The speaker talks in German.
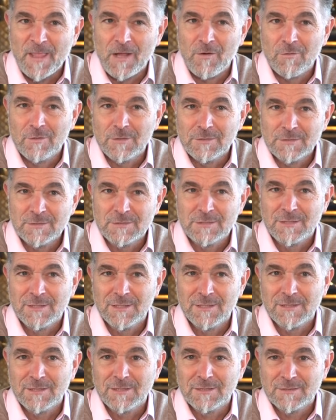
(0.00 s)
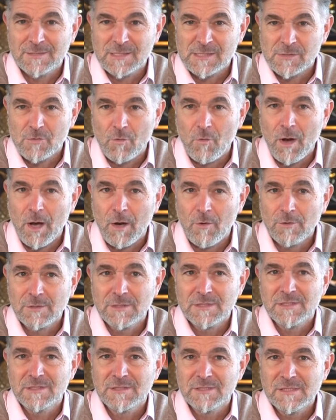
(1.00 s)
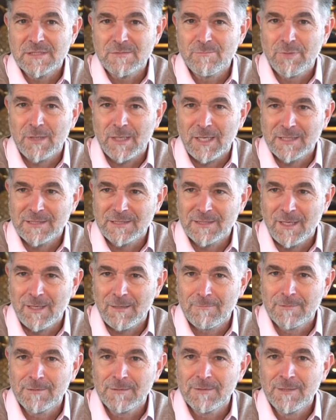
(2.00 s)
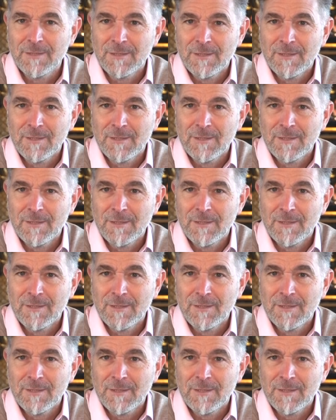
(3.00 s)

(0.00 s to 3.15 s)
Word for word: Und äh, das Know-how, das ich in diesem Bereich habe,